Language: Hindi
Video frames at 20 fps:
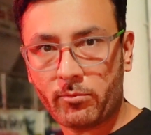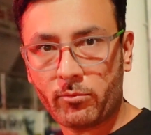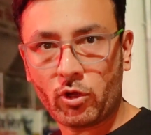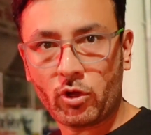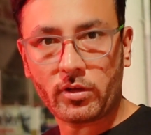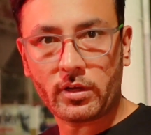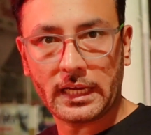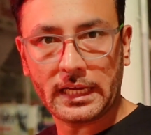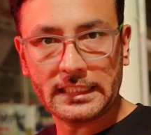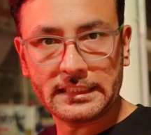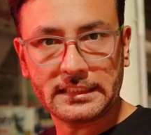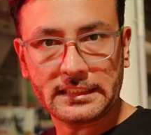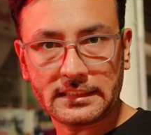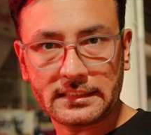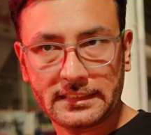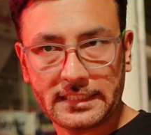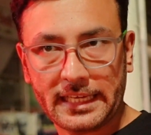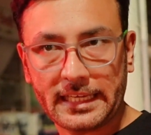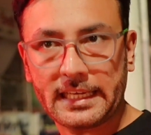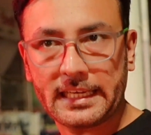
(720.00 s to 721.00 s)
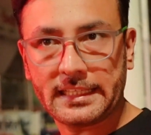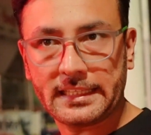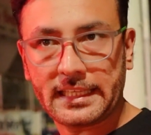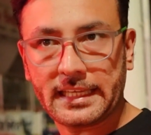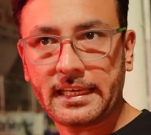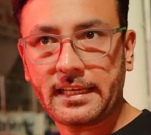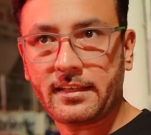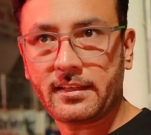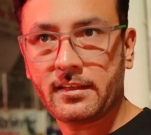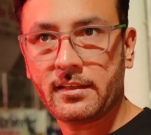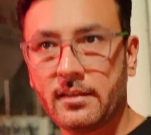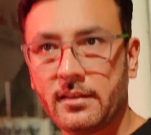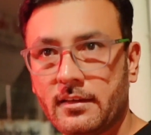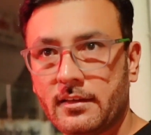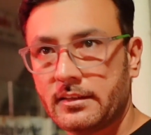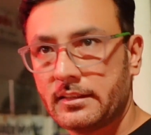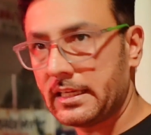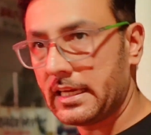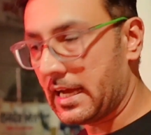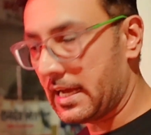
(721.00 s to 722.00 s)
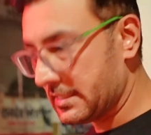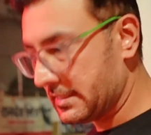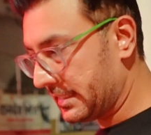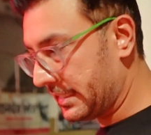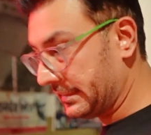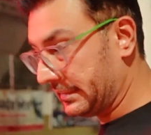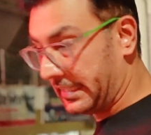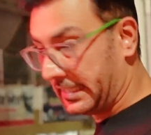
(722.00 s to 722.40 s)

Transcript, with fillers: हम लोग कनेक्शन देख लेते हैं यहाँ से